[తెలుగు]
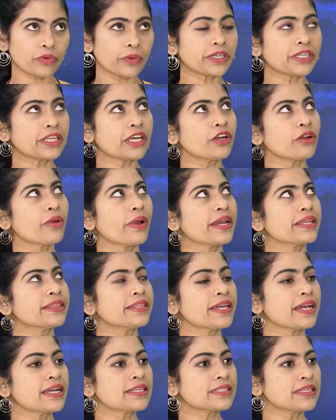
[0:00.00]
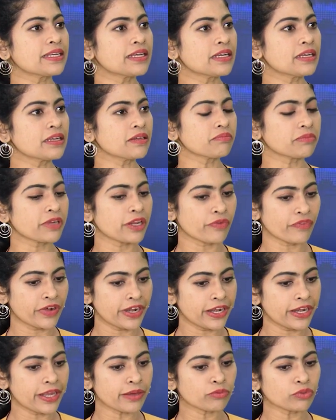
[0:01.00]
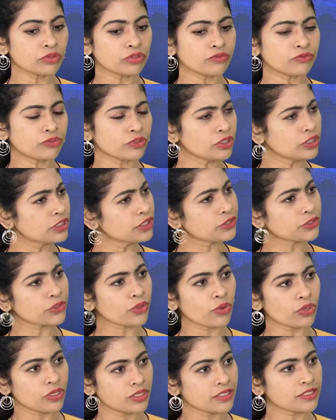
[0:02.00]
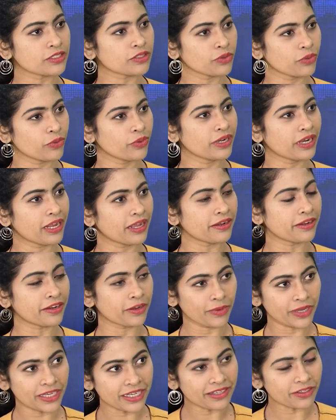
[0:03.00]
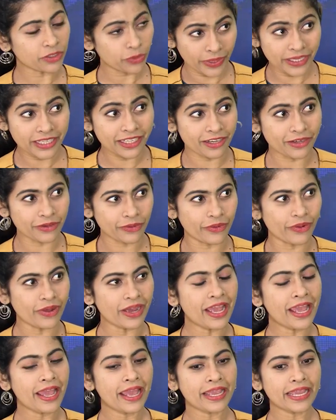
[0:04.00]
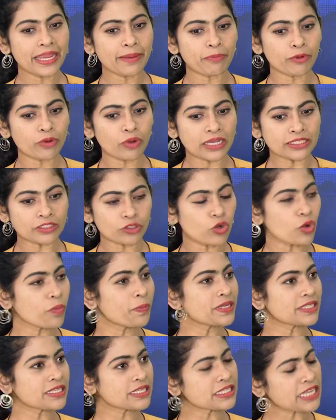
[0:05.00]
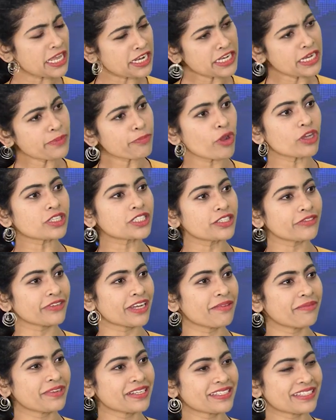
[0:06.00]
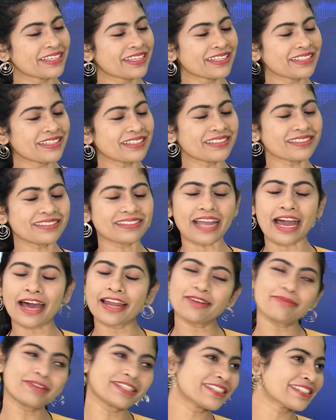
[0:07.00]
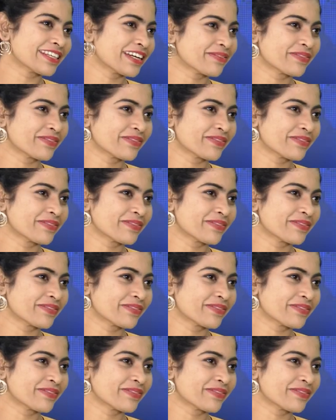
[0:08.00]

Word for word: ట్విట్టర్ లో అయితే అసలు నేను వెళ్లే ముందు ఫుల్ ట్రోల్స్ ఉన్న ట్విట్టర్ ట్విట్టర్ లో ఇప్పుడు అసలు ఓపెన్ చేస్తే అన్ని పాజిటివ్ కమెంట్స్ చాలా మంచిగా